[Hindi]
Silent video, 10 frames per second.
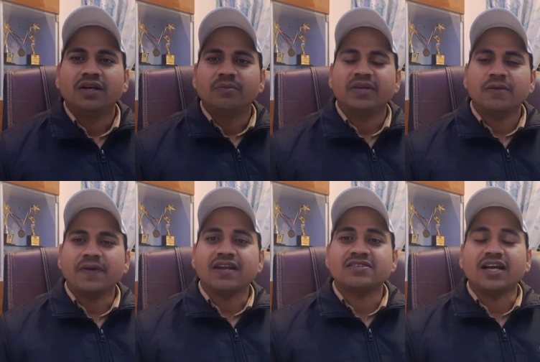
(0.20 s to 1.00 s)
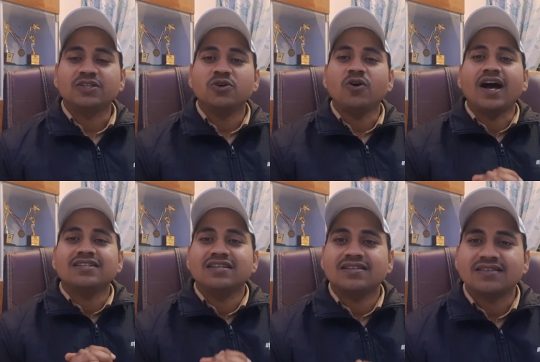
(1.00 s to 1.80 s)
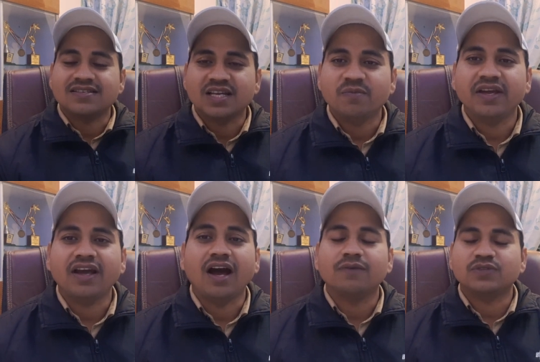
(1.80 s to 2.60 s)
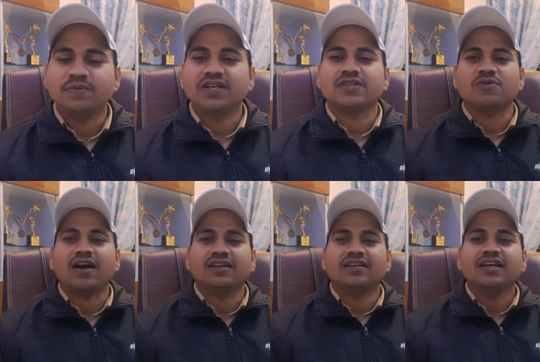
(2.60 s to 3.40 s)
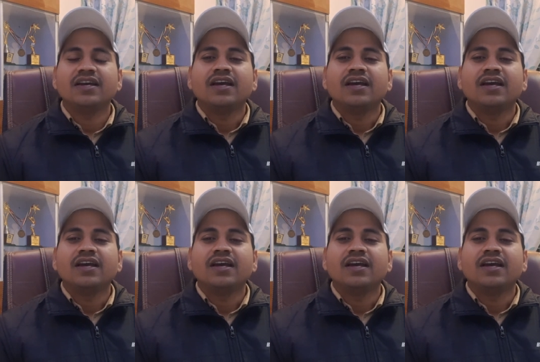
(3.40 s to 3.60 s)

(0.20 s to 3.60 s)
मेरे प्यारे साथियों आज की इस सेशन में आप सभी का स्वागत है